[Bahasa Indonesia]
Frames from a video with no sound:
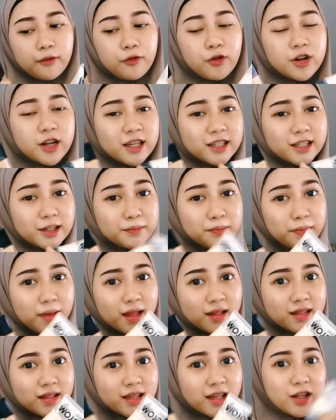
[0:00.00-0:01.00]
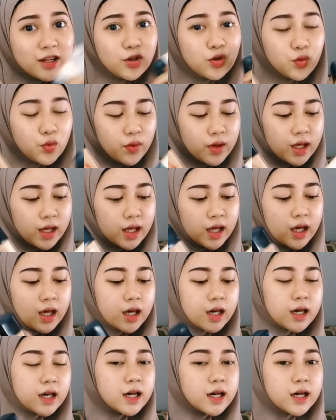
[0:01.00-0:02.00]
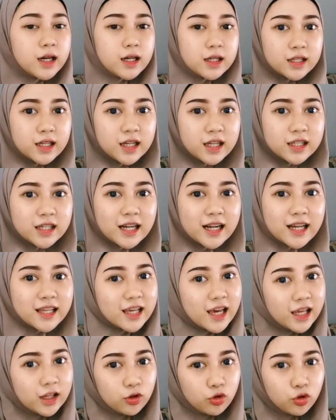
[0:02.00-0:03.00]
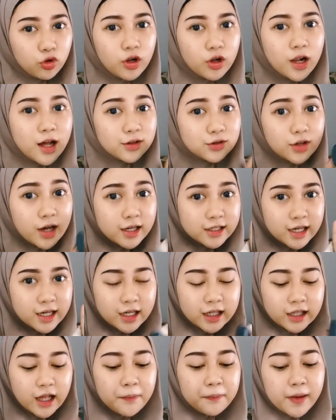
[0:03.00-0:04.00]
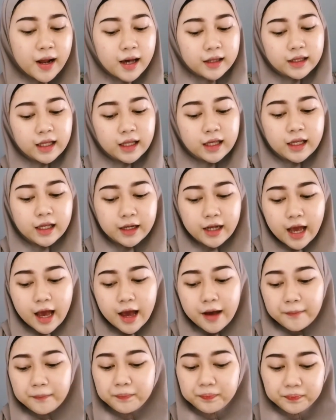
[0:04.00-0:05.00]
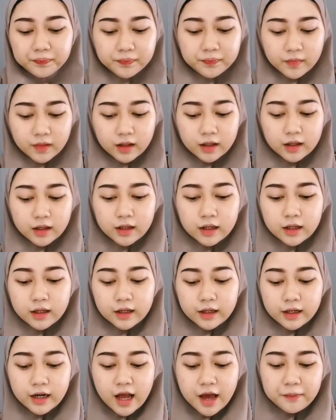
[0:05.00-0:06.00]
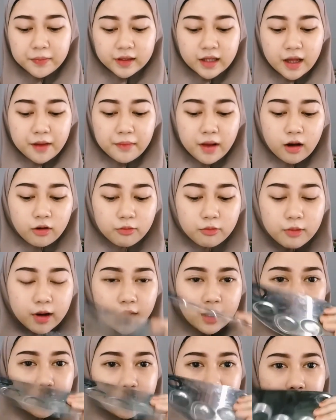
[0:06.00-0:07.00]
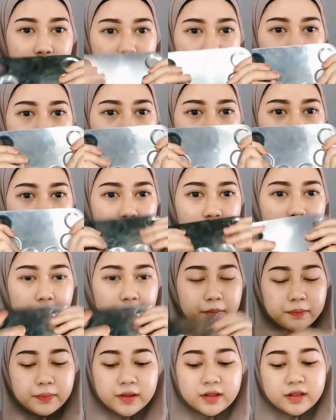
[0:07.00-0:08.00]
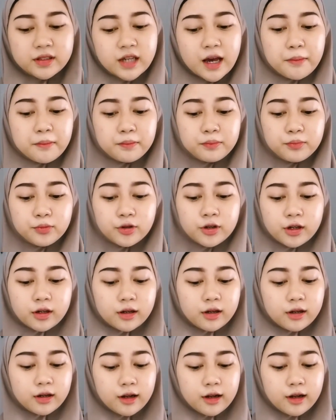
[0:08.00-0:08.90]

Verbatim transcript: foundation matte jadi dewy? Jadi caranya itu langsung aja kita praktekin ya. Nah, pertama aku bakalan pakai ini kayak pencampur